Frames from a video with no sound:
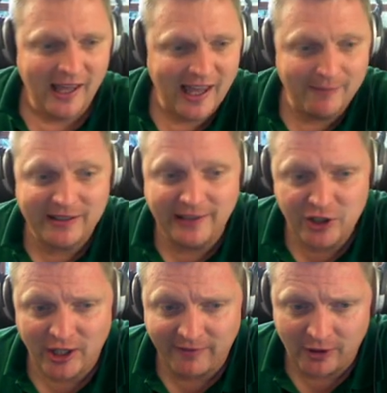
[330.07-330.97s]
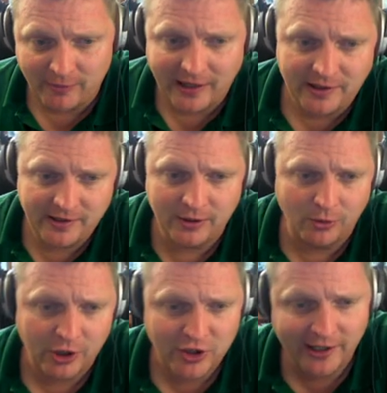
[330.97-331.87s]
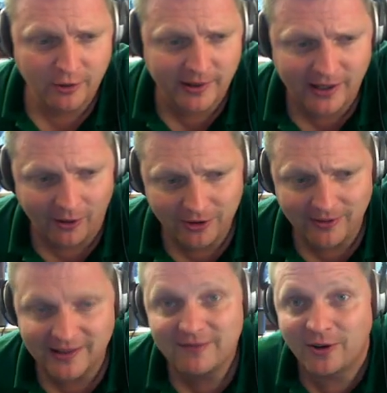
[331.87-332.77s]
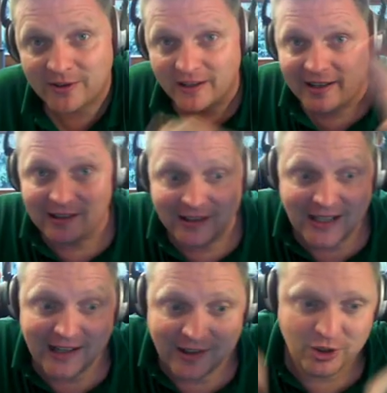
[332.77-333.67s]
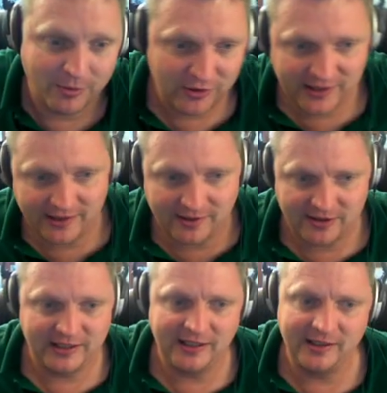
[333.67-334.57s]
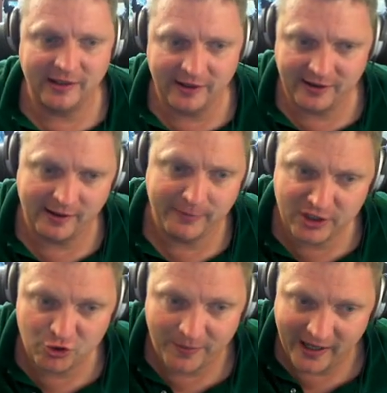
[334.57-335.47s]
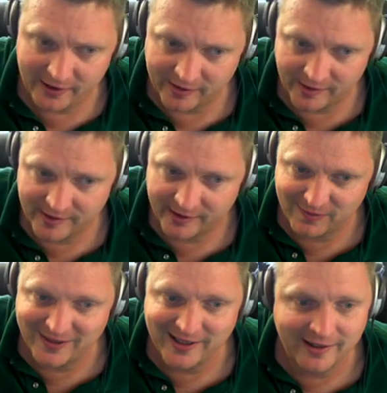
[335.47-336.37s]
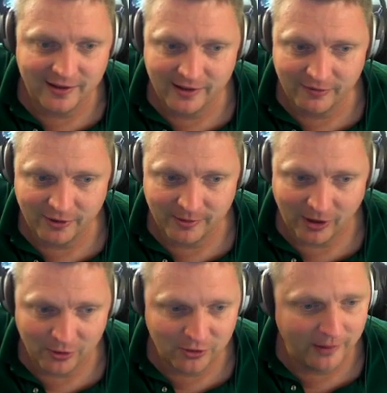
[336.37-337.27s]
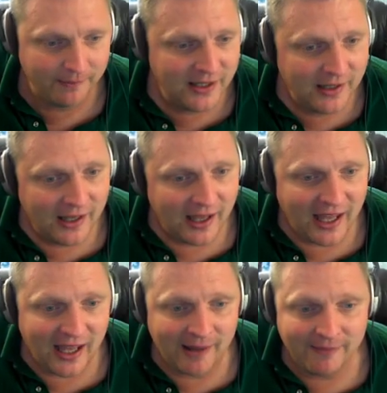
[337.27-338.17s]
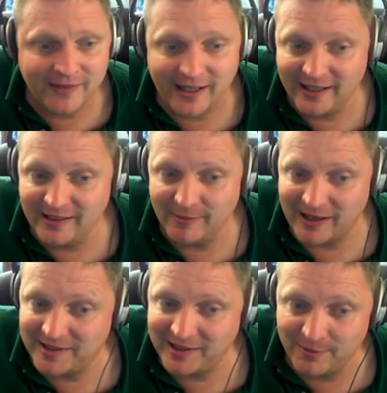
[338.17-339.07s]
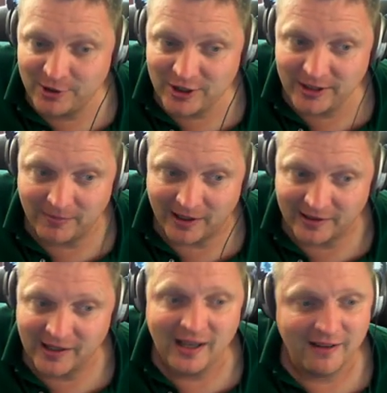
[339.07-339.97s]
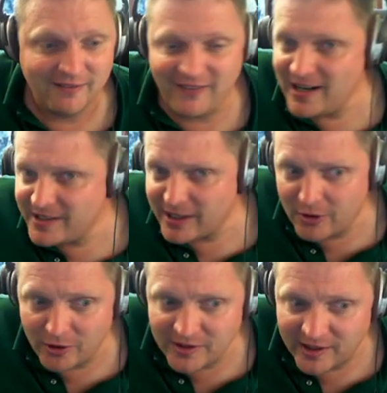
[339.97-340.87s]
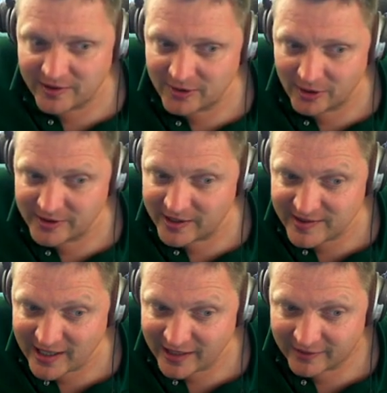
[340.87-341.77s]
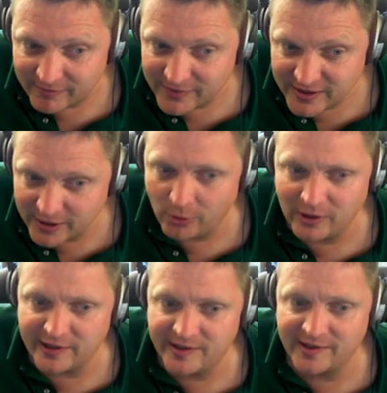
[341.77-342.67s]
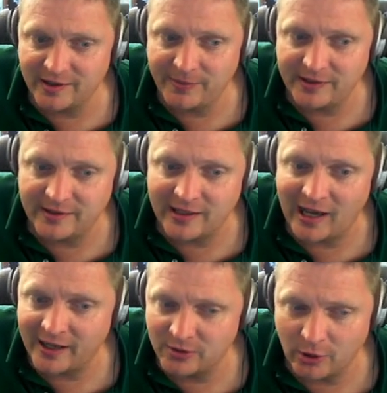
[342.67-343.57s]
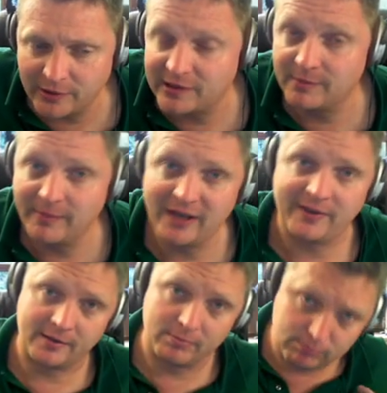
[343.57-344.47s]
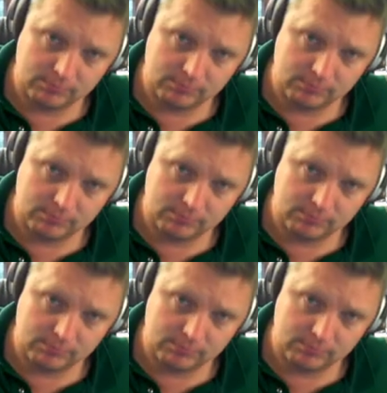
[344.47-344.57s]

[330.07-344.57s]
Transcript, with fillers: Äh, mit Nischenanwendung meinte ich die Unterscheidung bei der Auswahl von klassischer Musik, die äh, der Mick Speer, das ist sein Twitter-Handle von dem Autor, ähm, in dem Artikel beschrieben hat. Welcher Kontext soll das sein? Der Google Assistant bietet da einen deutlichen Mehrwert.